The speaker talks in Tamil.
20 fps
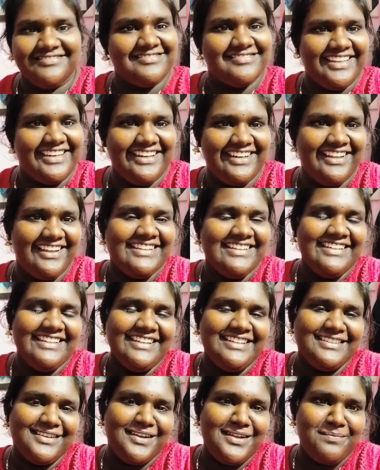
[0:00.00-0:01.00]
தெரியல
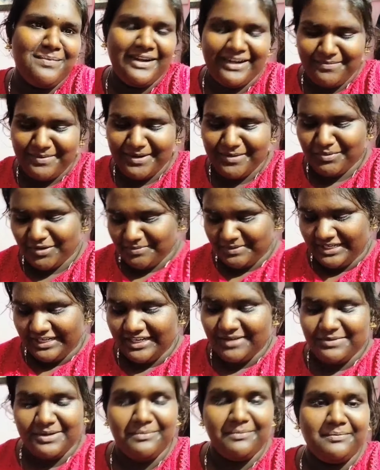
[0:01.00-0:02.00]
ஸோ இப்போ நான் என்ன பண்ண போகிறோம் அப்படின்னா
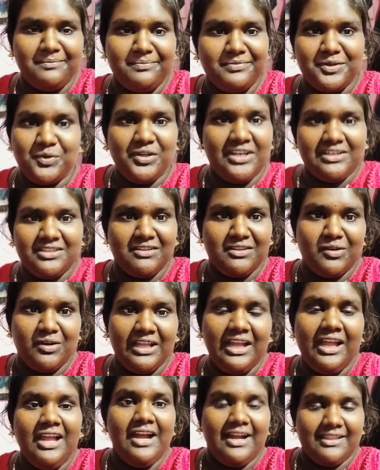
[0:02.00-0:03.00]
நம்ம துணி எடுத்துகிட்டு வந்தோம்ல
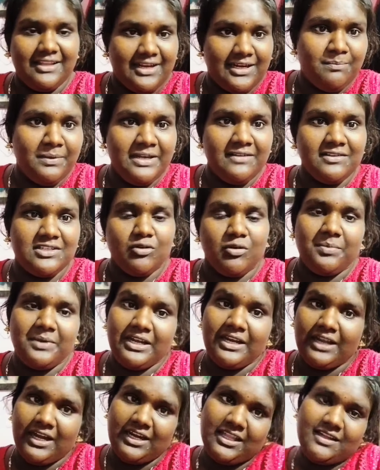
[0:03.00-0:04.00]
அதை கட் பண்ணி வச்சிட்டோம்
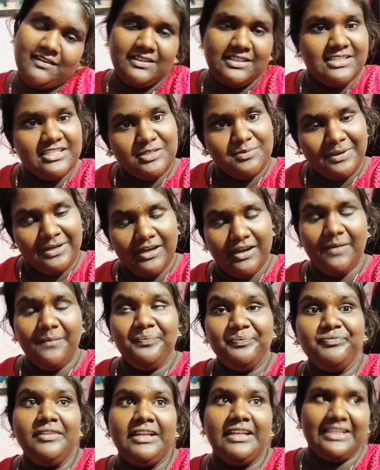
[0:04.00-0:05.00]
அப்படின்னா நாளைக்கு வந்து ஸ்டிச் பண்ணிடலாம்
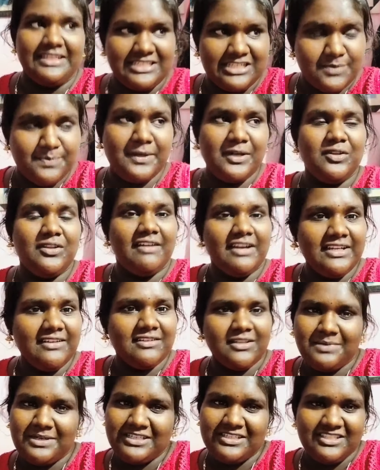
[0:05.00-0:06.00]
இன்னைக்கு ஸ்டிச் பண்ணால் தான் வாங்கிட்டு
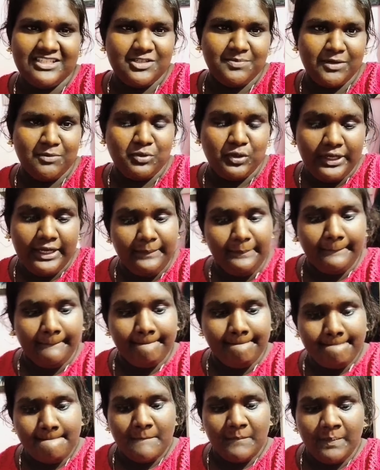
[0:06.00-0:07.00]
வந்தேன் பட் ஸ்டிச் பண்ண முடியல
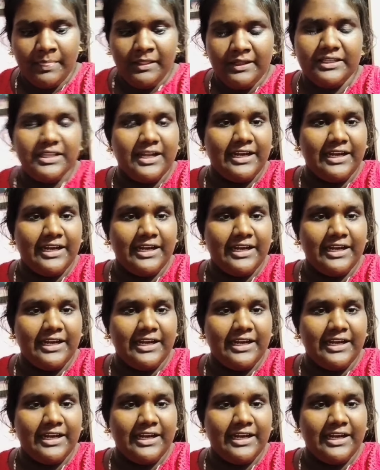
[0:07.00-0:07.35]
இதை